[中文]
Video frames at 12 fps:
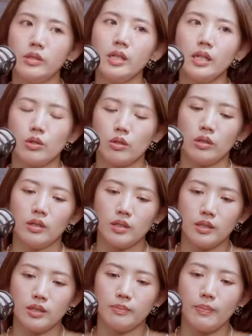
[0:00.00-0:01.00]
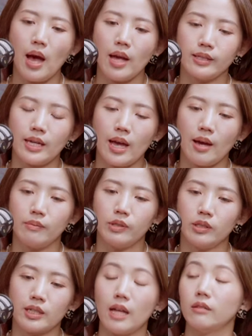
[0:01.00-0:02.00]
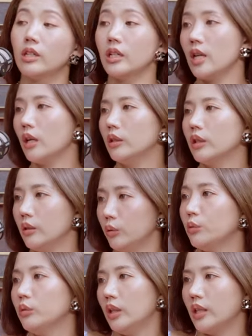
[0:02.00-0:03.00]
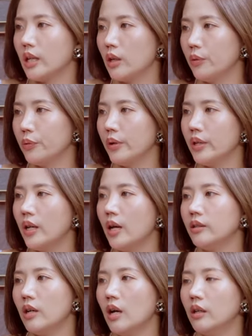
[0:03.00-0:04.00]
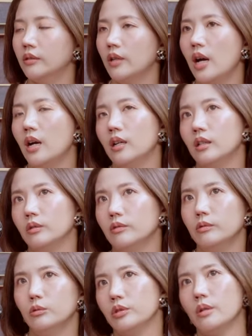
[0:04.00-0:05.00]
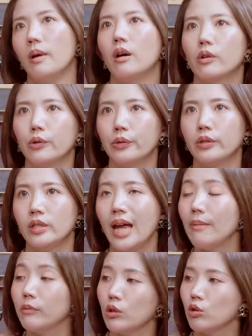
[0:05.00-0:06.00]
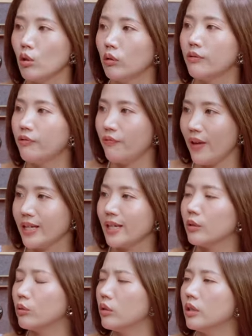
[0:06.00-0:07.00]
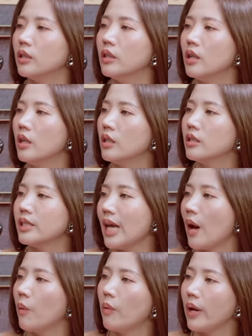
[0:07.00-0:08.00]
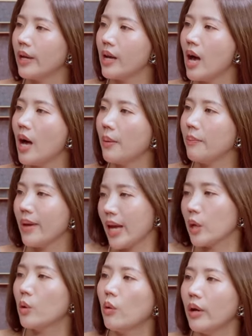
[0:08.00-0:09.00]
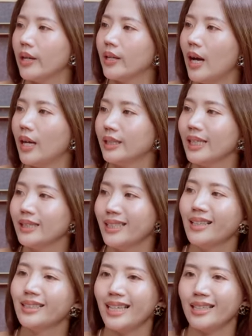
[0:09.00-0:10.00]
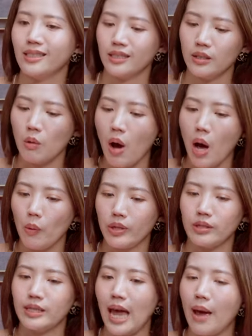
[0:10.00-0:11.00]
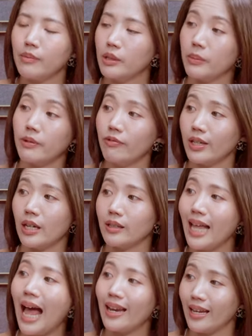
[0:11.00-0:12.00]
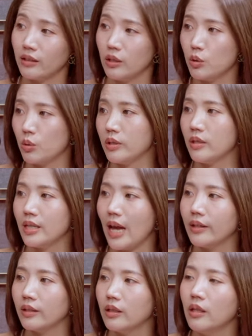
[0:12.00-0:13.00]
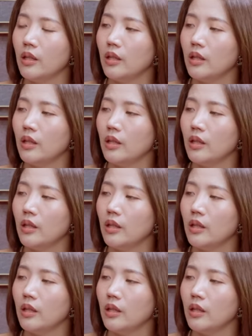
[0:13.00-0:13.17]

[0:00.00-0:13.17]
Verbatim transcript: 自己觉得，其实包含在他们的刚刚提到的，能杜乐丽公园啊，然后呃卢森堡公园，其实他们都种了非常多的蔷薇啊、玫瑰啊，像这样，在这个花卉是在他们那边非常大量的存在的。